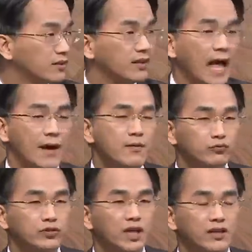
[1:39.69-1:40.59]
이제 다음
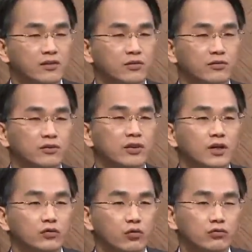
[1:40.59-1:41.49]
문제가 되는 것은
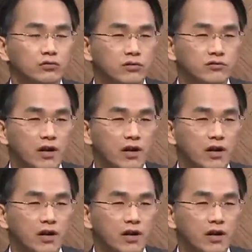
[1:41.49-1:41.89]
조국 전